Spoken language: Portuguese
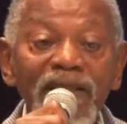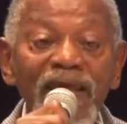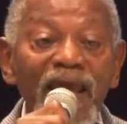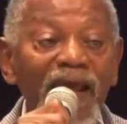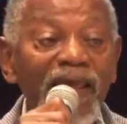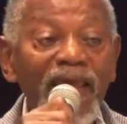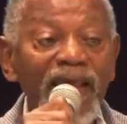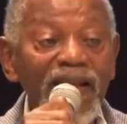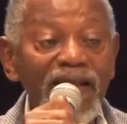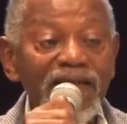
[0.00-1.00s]
que é
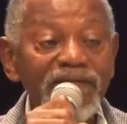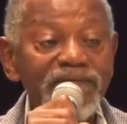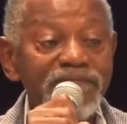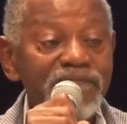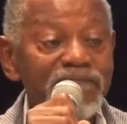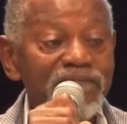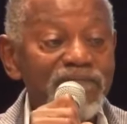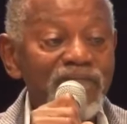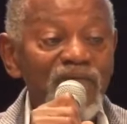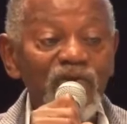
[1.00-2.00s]
aquela
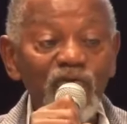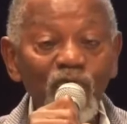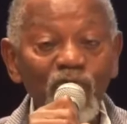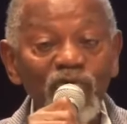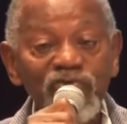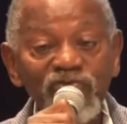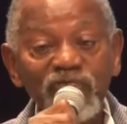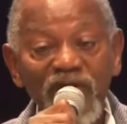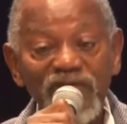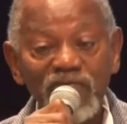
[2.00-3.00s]
que hoje
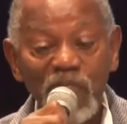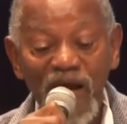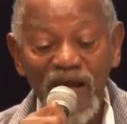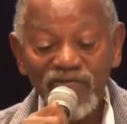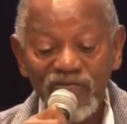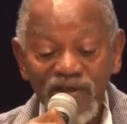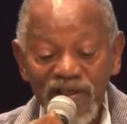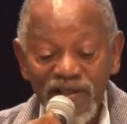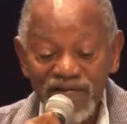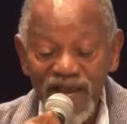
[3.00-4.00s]
faz parte
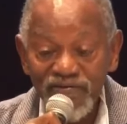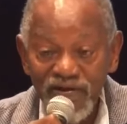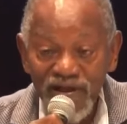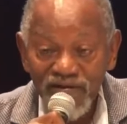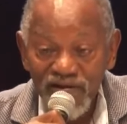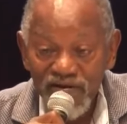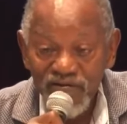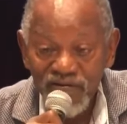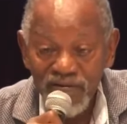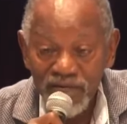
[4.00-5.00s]
das
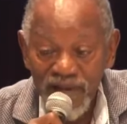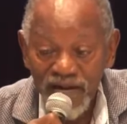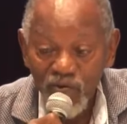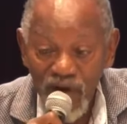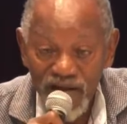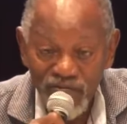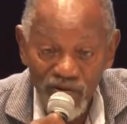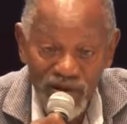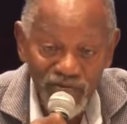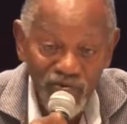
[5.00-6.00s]
diretrizes da
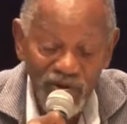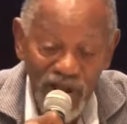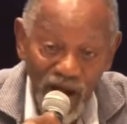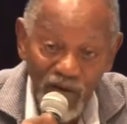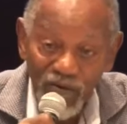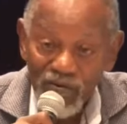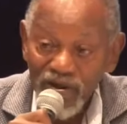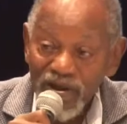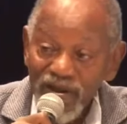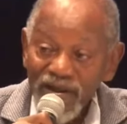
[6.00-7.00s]
educação nacional,
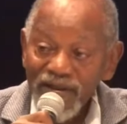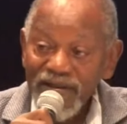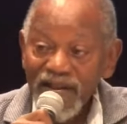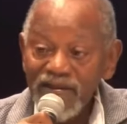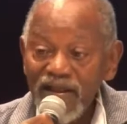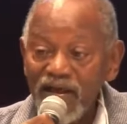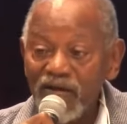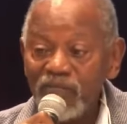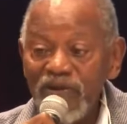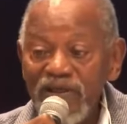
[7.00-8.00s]

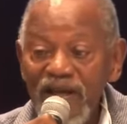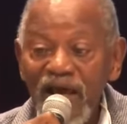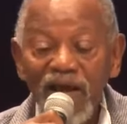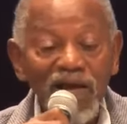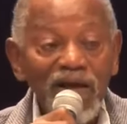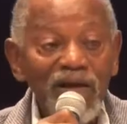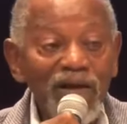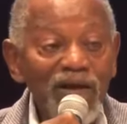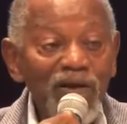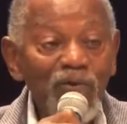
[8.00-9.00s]
determina
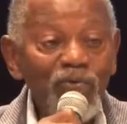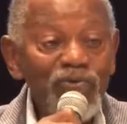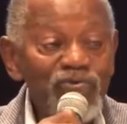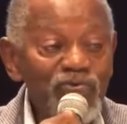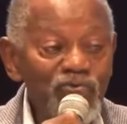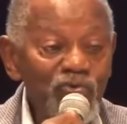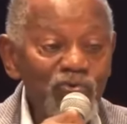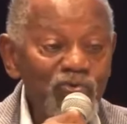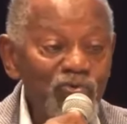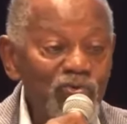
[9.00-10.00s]
o
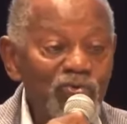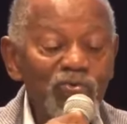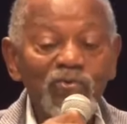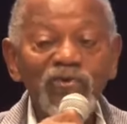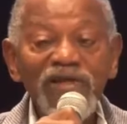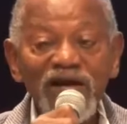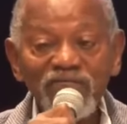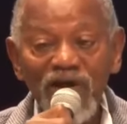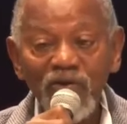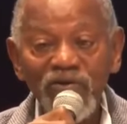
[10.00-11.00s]
estudo e a
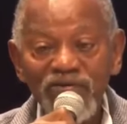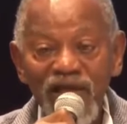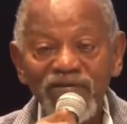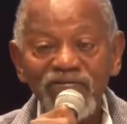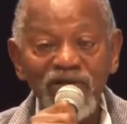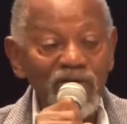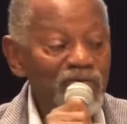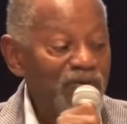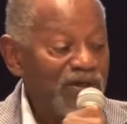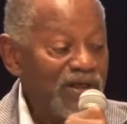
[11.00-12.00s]

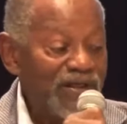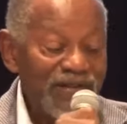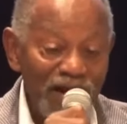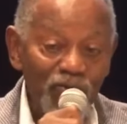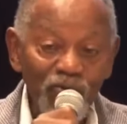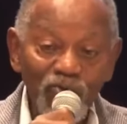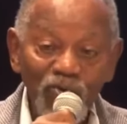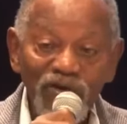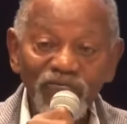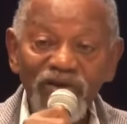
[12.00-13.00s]
valorização da
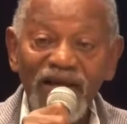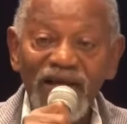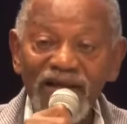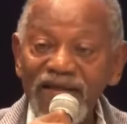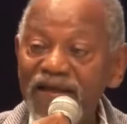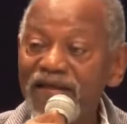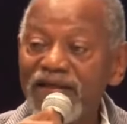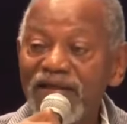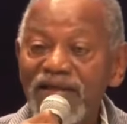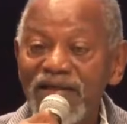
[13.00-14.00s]
cultura africana
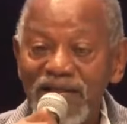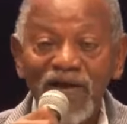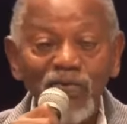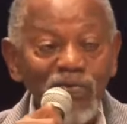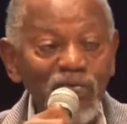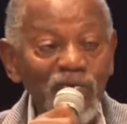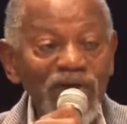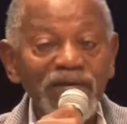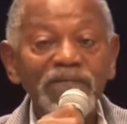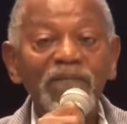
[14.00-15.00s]
e da
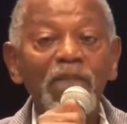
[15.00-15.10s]
cultura